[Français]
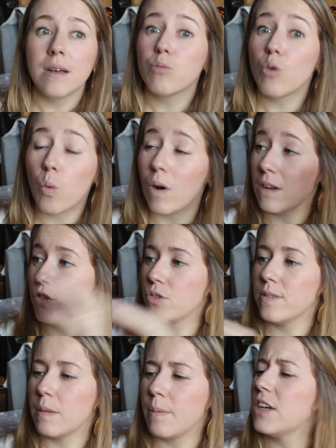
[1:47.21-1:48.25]
Pourquoi Je ne
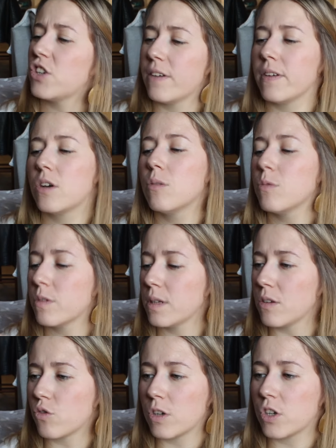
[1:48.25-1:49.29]
sais pas, j'avais commencé,
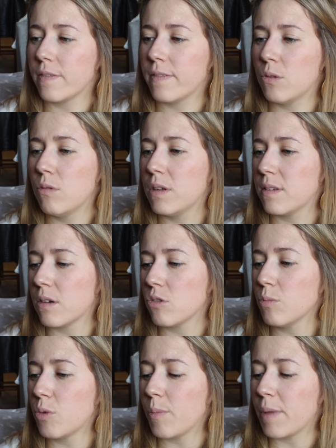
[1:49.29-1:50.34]
hein, je crois que j'avais lu les
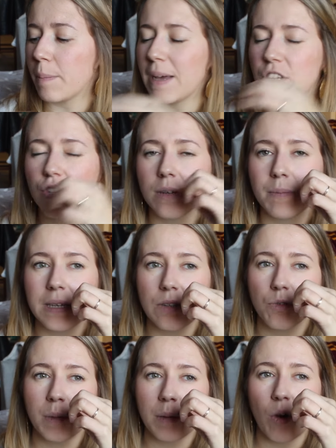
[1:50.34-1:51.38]
50 premières pages, mais
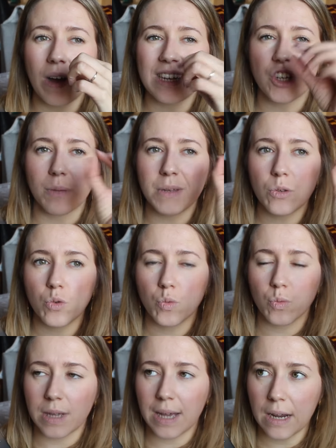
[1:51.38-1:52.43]
de mémoire les chapitres
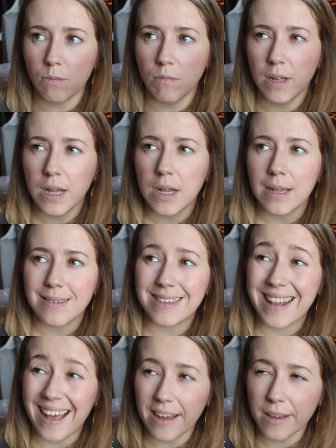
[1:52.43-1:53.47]
sont très longs, c'est de
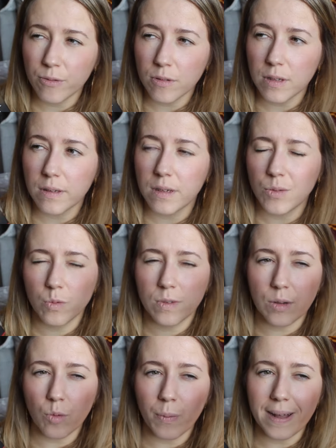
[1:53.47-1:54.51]
la high fantasy donc
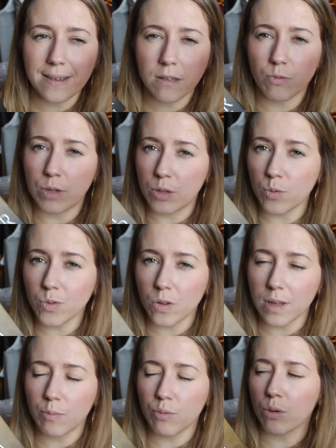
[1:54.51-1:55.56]
c'est complexe, il faut être
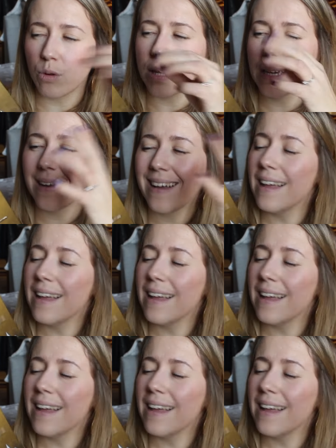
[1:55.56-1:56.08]
concentré pour le lire.